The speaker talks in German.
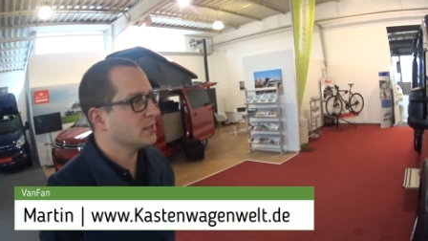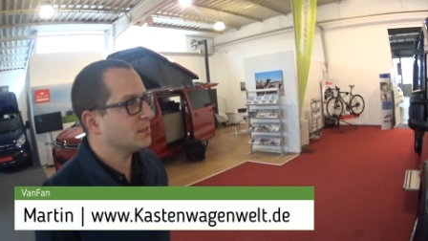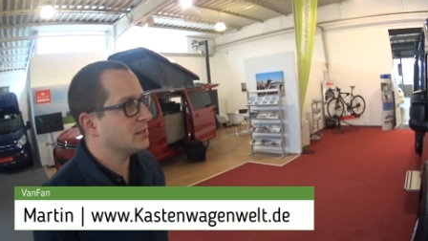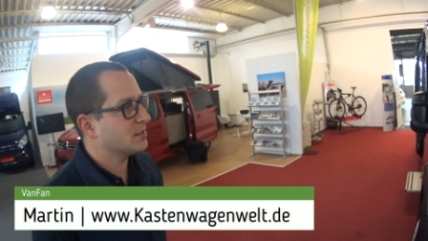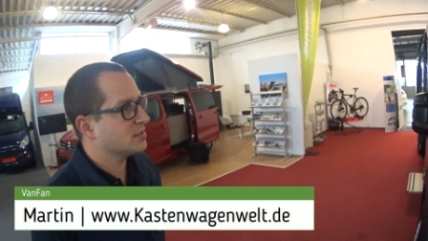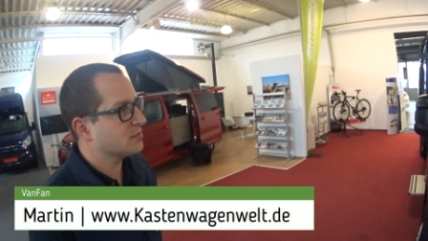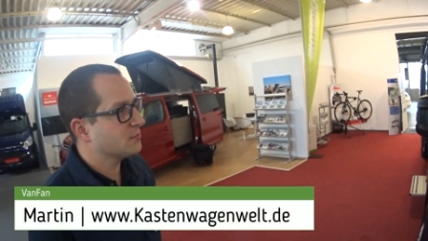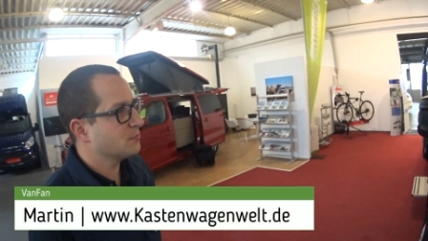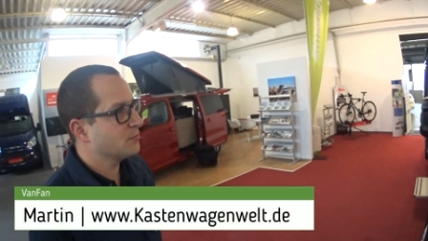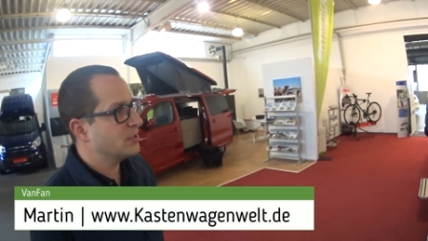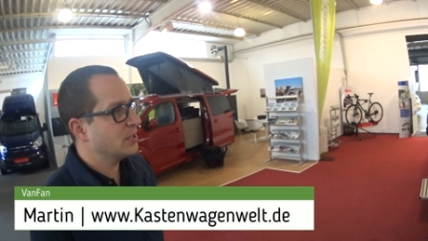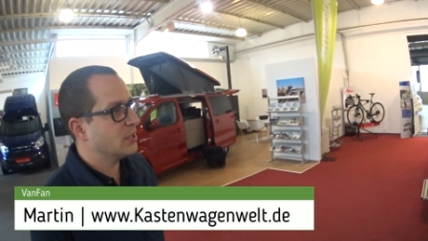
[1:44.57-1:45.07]

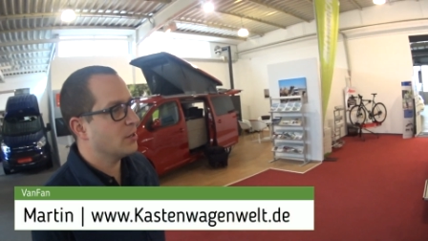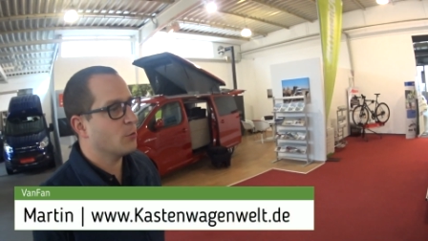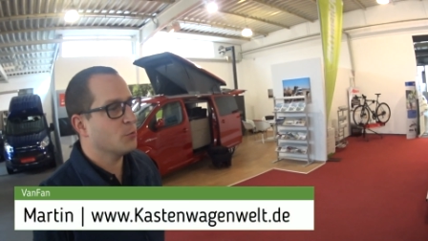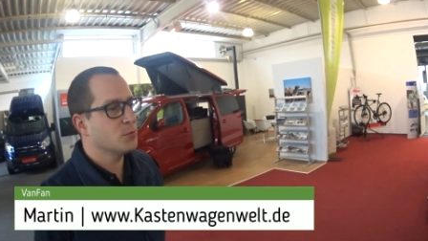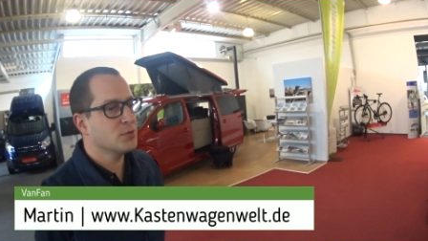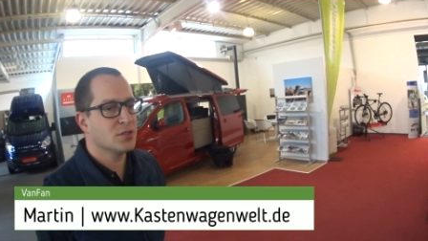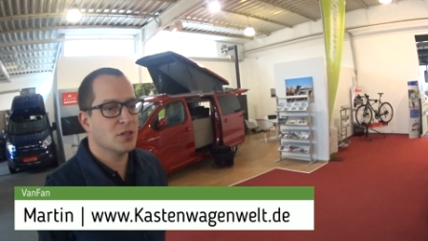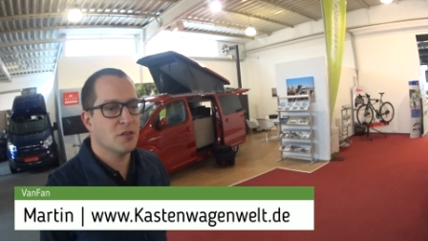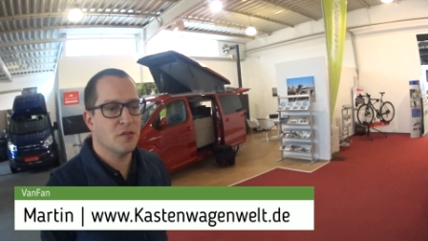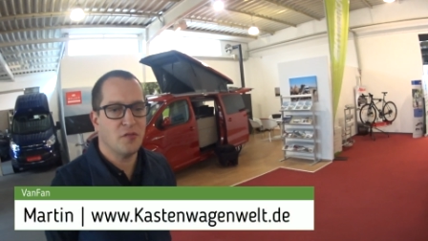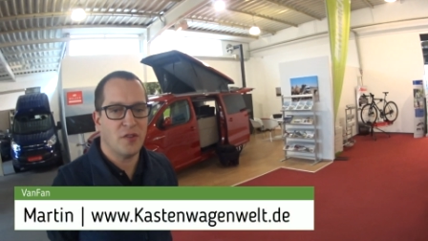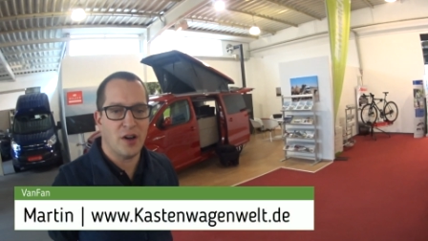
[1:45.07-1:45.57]
dass wir
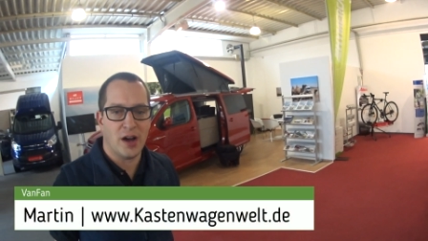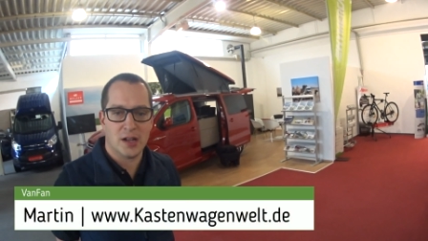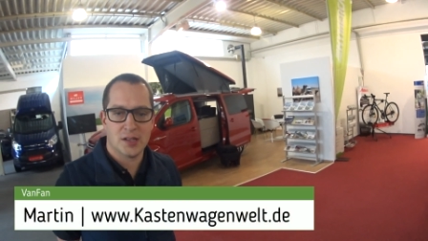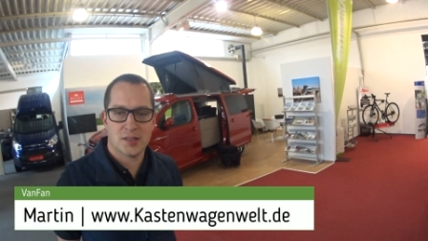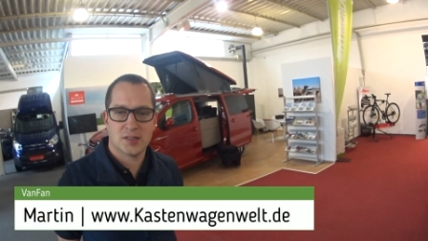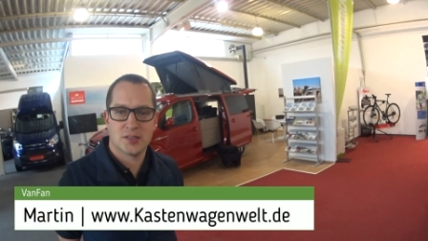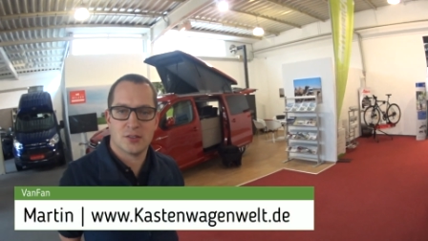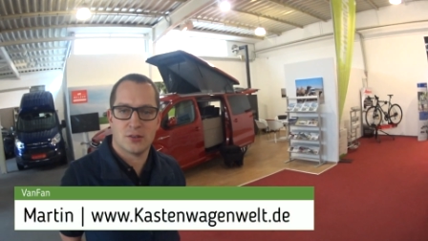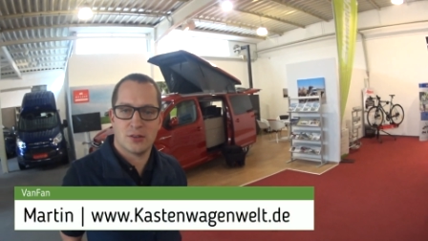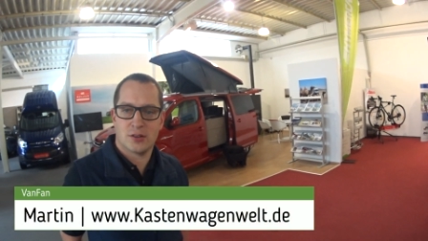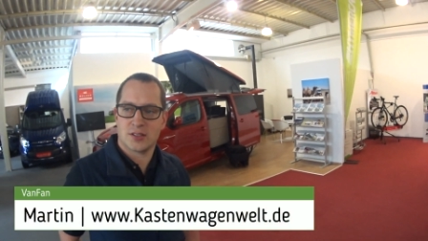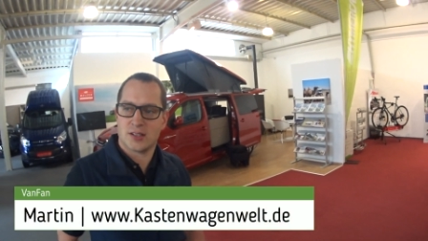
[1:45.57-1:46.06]
unser
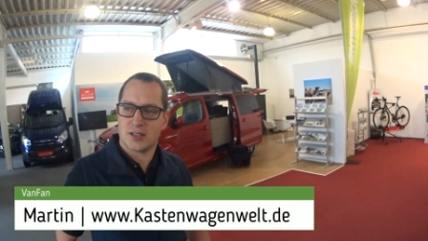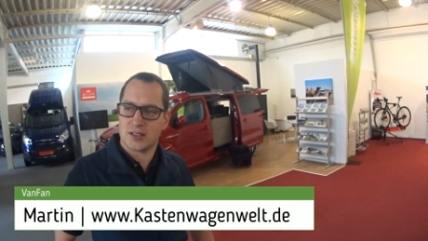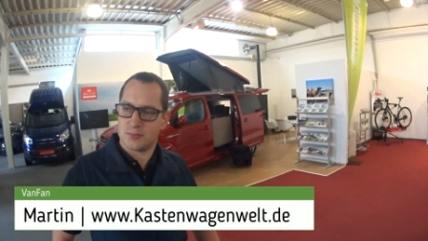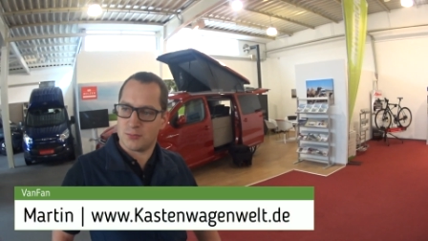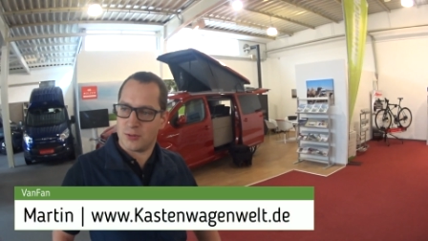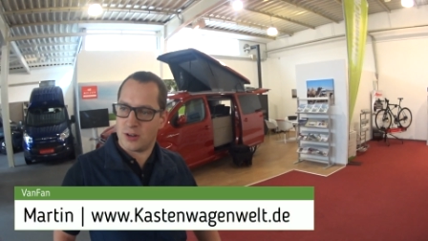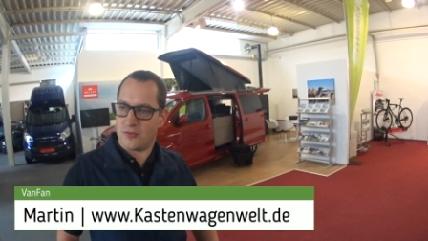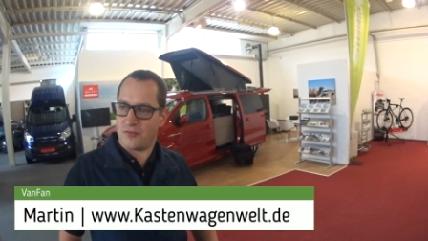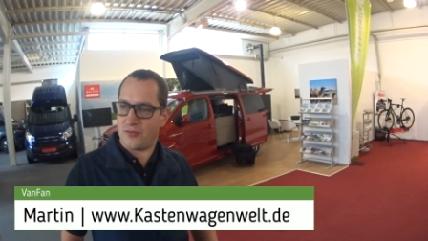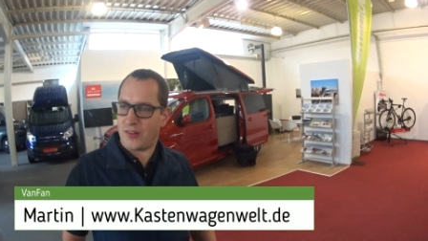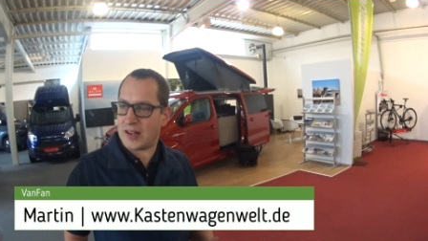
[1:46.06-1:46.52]
Fahrzeug, sag ich mal,